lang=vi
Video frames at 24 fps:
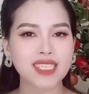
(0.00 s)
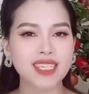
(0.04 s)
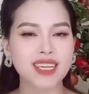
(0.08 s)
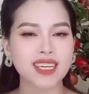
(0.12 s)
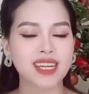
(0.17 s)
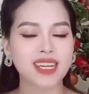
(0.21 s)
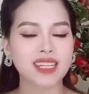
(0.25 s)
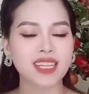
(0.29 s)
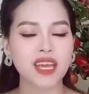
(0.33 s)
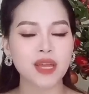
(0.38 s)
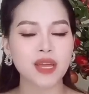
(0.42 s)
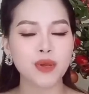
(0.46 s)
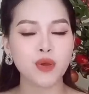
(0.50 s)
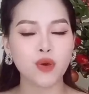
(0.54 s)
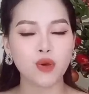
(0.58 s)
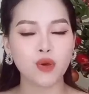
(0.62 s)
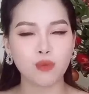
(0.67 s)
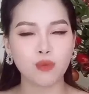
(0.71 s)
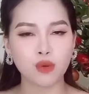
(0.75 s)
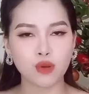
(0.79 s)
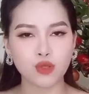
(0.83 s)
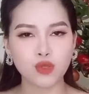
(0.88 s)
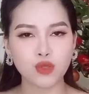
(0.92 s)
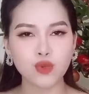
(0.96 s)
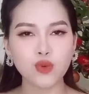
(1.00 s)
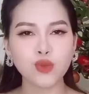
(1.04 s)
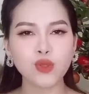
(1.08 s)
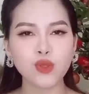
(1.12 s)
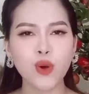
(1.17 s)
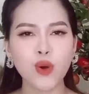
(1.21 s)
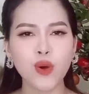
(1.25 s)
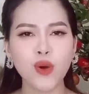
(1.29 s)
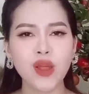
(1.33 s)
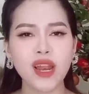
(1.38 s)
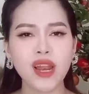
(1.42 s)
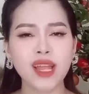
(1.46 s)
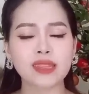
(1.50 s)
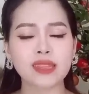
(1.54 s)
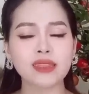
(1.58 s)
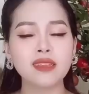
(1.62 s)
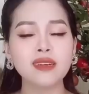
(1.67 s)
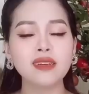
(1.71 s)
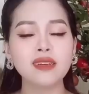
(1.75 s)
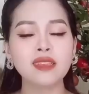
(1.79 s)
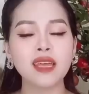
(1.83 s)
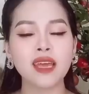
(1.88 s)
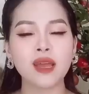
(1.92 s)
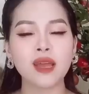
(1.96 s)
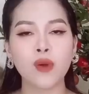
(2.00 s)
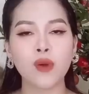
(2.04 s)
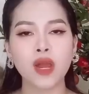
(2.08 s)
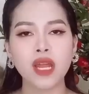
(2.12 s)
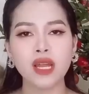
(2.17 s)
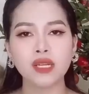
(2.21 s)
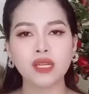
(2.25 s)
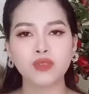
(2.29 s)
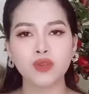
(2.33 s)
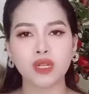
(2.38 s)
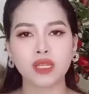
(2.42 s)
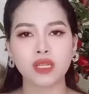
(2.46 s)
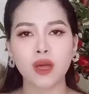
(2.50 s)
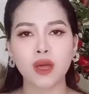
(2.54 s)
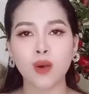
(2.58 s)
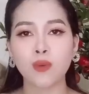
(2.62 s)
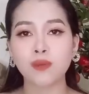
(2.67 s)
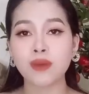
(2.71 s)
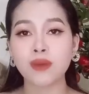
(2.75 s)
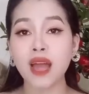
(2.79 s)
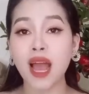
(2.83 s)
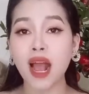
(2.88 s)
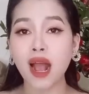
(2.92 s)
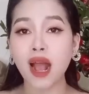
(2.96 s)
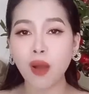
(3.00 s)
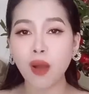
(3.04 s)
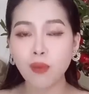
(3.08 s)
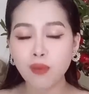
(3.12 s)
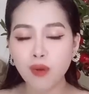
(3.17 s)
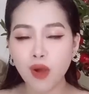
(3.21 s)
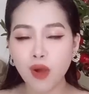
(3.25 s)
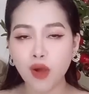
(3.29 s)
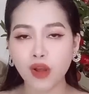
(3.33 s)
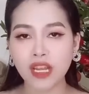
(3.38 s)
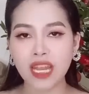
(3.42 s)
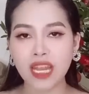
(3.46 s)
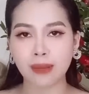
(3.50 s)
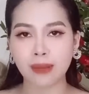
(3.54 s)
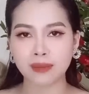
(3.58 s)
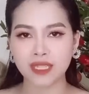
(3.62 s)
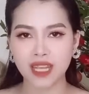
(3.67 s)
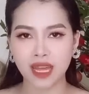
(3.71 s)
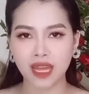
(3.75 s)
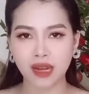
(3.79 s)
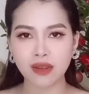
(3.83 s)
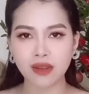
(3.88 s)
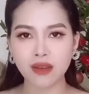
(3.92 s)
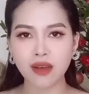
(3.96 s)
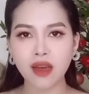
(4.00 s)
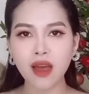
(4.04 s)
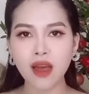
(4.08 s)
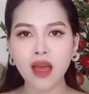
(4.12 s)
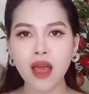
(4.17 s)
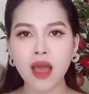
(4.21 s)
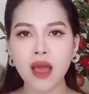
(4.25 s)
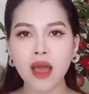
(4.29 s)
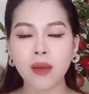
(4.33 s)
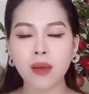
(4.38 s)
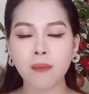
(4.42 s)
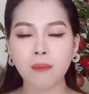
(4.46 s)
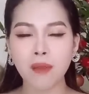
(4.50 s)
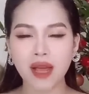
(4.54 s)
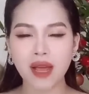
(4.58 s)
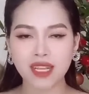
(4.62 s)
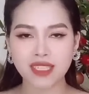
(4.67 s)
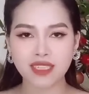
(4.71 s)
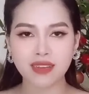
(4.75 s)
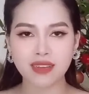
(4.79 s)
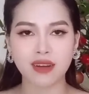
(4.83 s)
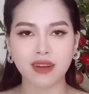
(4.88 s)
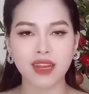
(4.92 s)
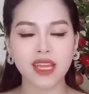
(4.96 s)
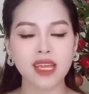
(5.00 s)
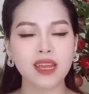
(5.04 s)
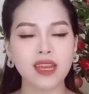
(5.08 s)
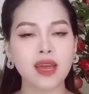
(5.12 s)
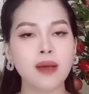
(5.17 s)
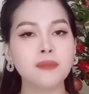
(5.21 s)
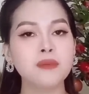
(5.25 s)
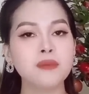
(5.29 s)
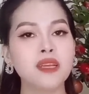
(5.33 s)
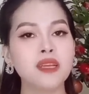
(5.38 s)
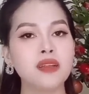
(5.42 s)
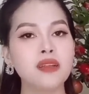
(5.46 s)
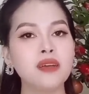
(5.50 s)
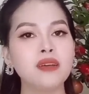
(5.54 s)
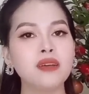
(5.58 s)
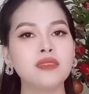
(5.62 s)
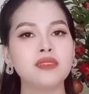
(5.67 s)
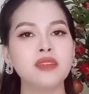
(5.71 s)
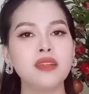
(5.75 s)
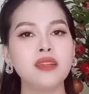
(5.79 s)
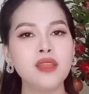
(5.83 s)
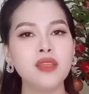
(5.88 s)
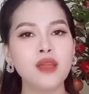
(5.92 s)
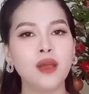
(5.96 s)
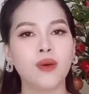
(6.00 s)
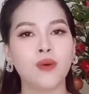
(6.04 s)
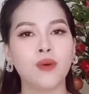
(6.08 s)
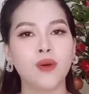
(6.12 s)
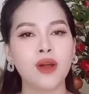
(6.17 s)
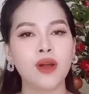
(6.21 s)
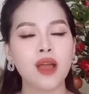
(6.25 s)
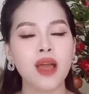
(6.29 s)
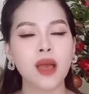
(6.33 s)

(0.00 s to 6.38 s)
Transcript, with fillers: Chỉ cần thay đổi một chút thôi là tư thế quan hệ truyền thống đã không còn nhàm chán nữa mà trở nên hấp dẫn hơn rất nhiều.